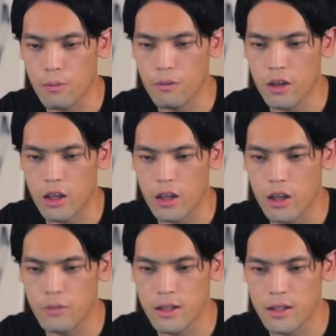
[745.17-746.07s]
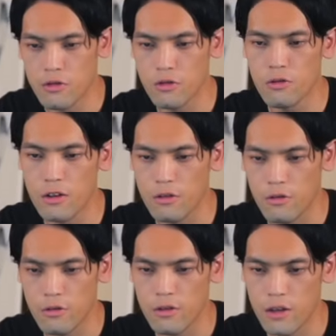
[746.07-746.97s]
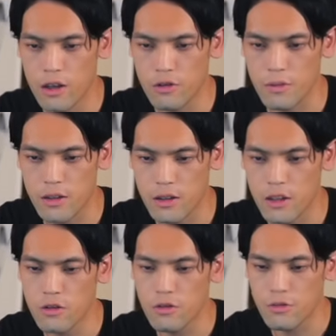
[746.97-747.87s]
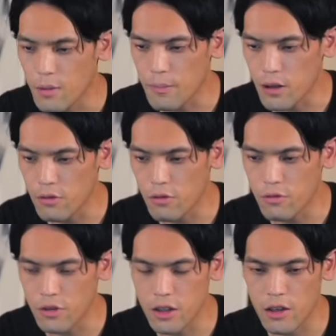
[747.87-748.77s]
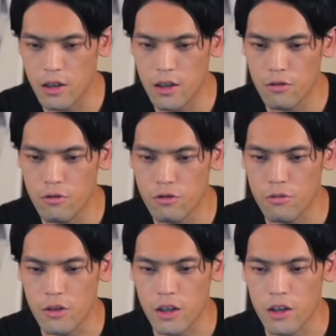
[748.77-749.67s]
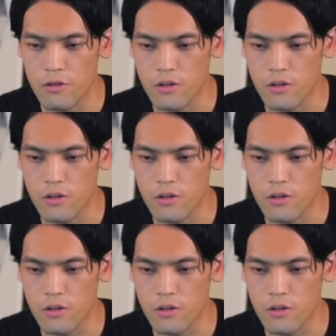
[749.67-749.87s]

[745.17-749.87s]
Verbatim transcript: イプになります。15W 対応してます G2 でパッドでこう下にやることもできる